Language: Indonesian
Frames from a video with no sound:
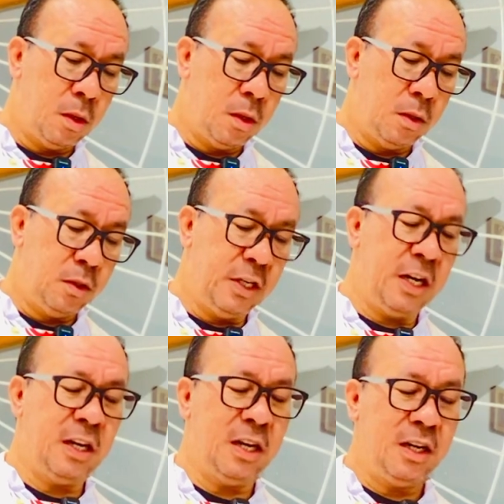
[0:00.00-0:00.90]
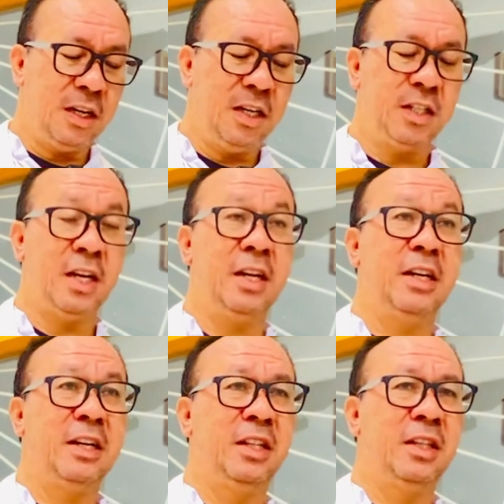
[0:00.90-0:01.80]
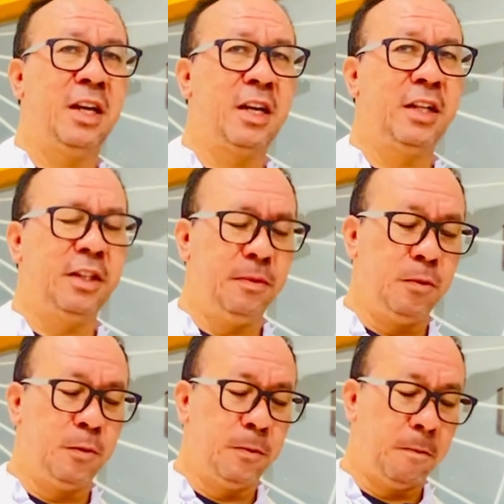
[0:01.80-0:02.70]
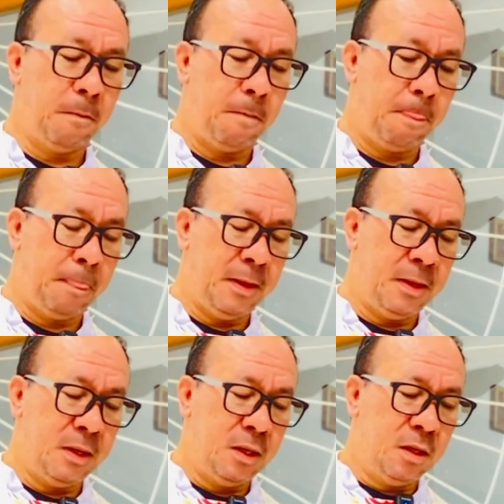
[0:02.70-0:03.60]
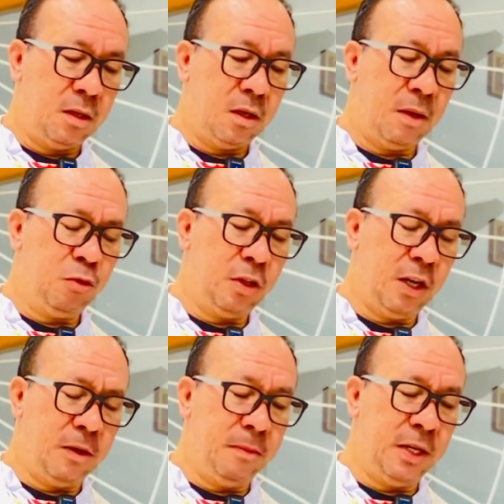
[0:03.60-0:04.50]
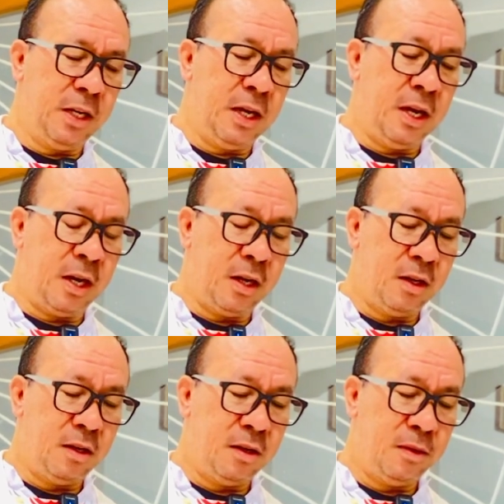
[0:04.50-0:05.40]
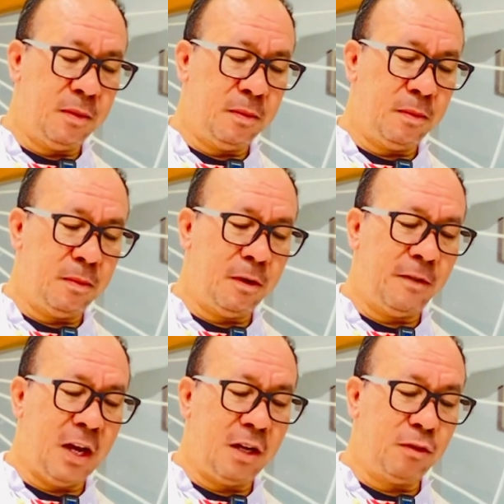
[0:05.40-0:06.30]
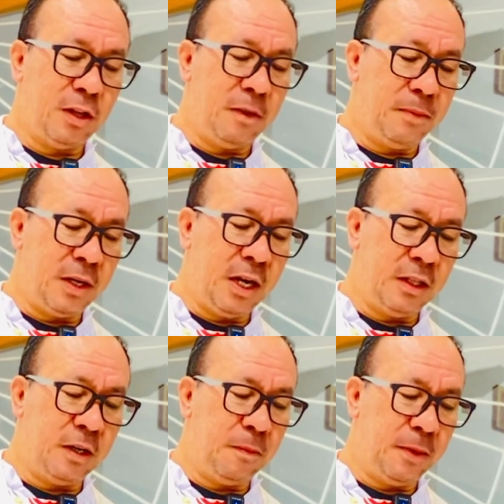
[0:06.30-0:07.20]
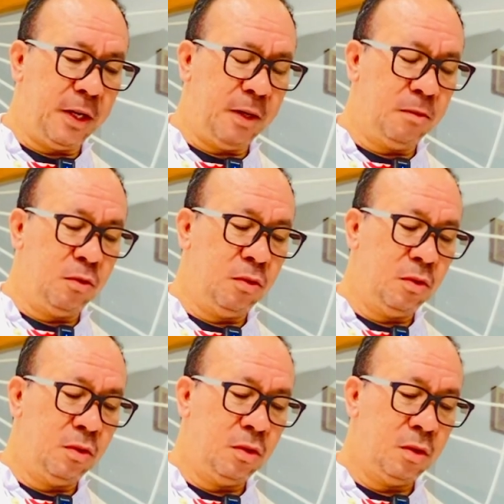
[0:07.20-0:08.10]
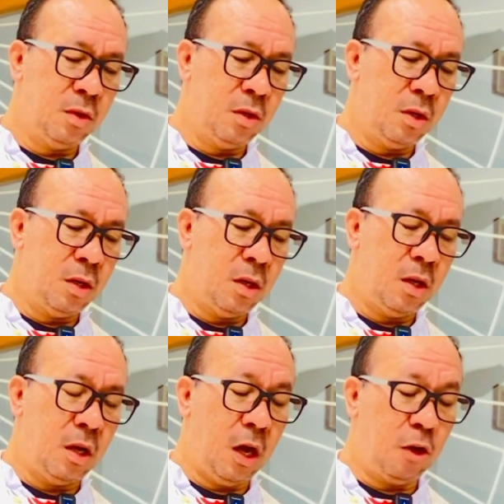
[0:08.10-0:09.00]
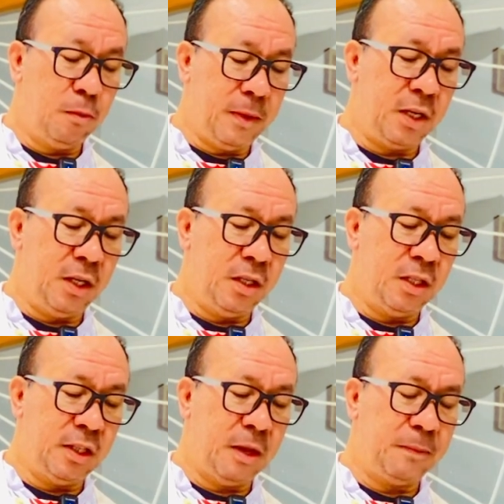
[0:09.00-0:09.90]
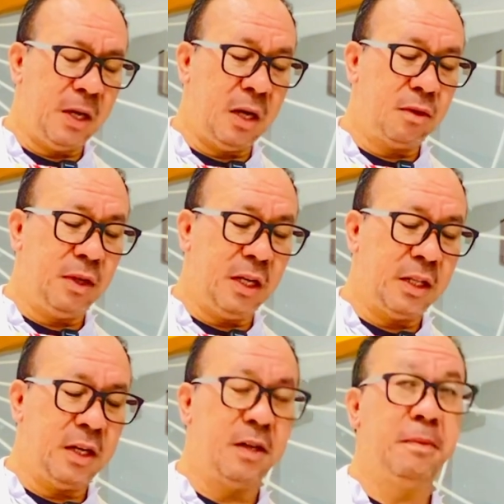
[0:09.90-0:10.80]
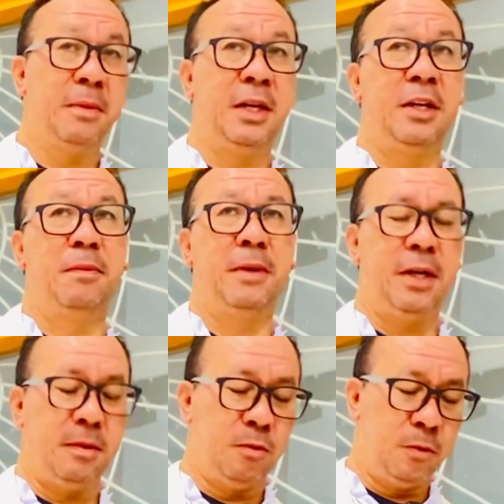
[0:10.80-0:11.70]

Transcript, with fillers: Janganlah gelisah dan gentar hatimu. Kamu telah mendengar bahwa aku telah berkata kepadamu, Aku pergi, tetapi aku datang kembali kepadamu.